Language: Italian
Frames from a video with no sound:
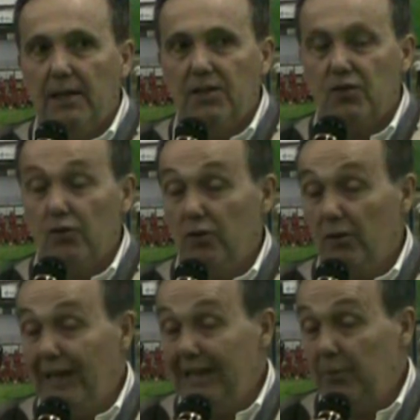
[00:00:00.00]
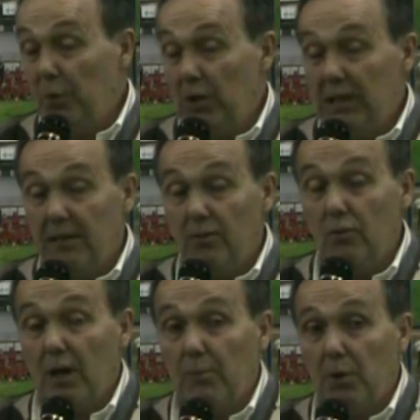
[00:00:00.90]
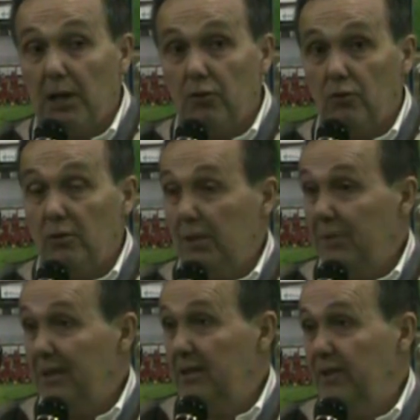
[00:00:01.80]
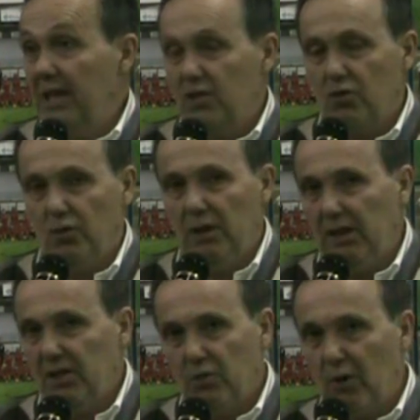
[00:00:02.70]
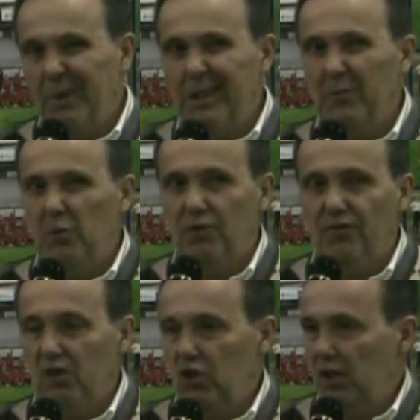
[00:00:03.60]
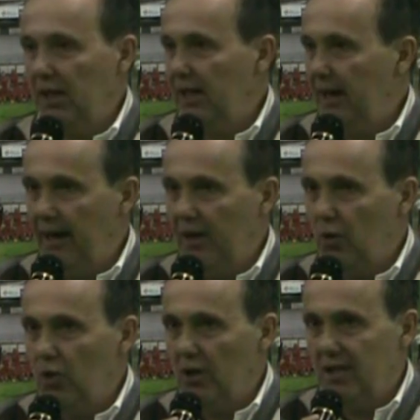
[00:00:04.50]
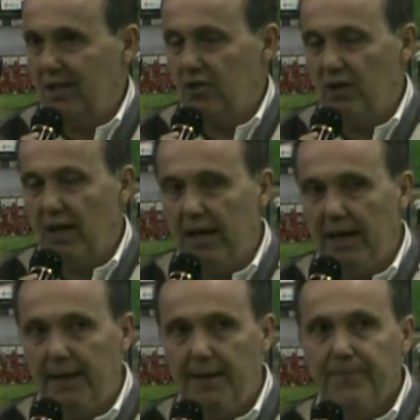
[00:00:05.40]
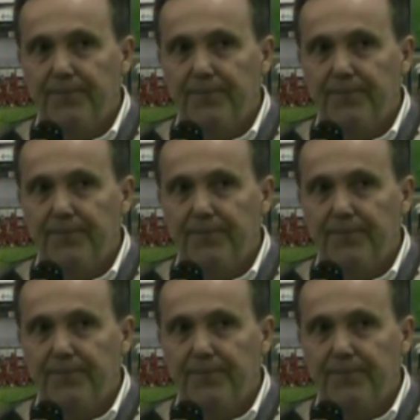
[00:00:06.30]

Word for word: si sono trovati proiettati in un campionato totalmente diverso e sicuramente più difficile che la Juniores regionale A